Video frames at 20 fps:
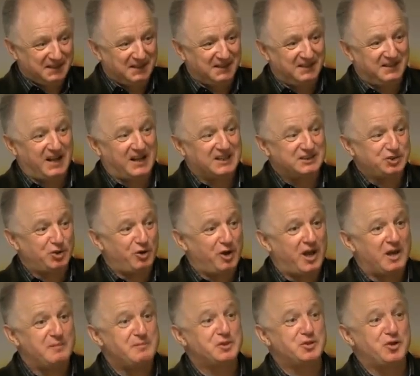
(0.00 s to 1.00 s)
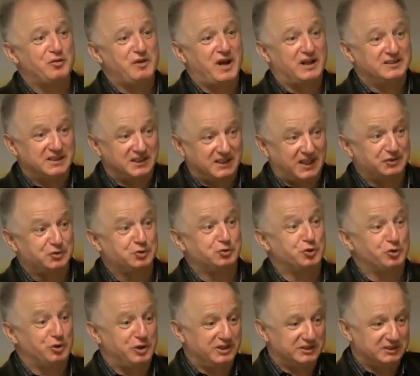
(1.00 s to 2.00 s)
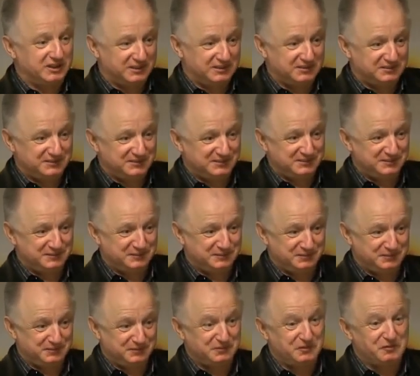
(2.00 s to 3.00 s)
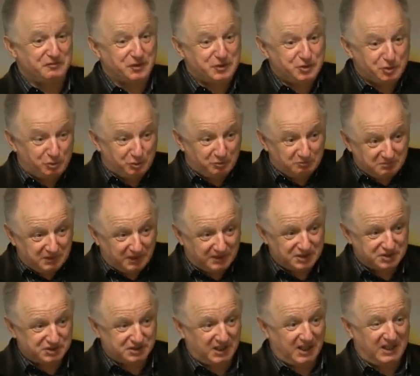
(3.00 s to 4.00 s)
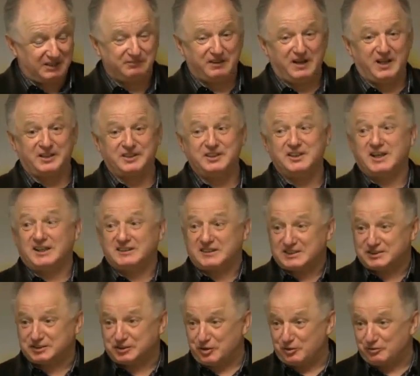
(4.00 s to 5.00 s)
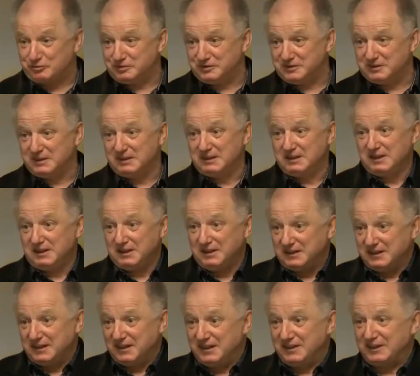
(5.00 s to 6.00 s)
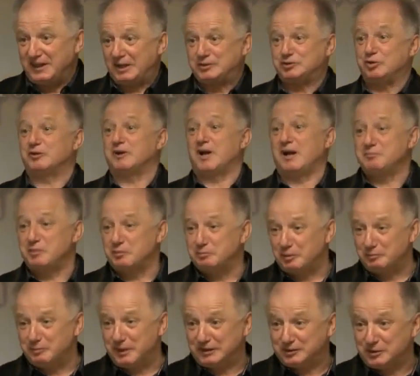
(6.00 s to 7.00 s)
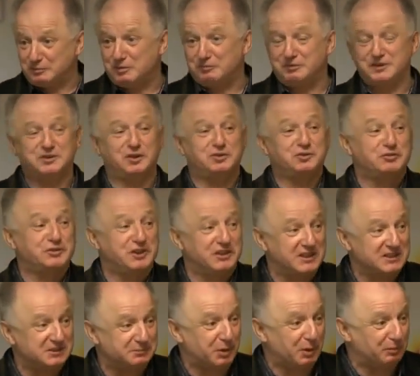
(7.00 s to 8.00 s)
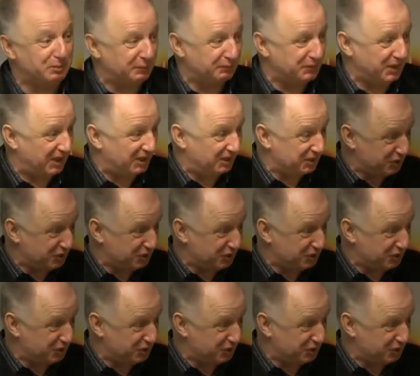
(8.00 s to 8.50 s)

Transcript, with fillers: jak są emitowane radionuklidy w wyniku jakiejś awarii, katastrofy, reaktora albo bomby atomowej, no to wtedy jest problem dla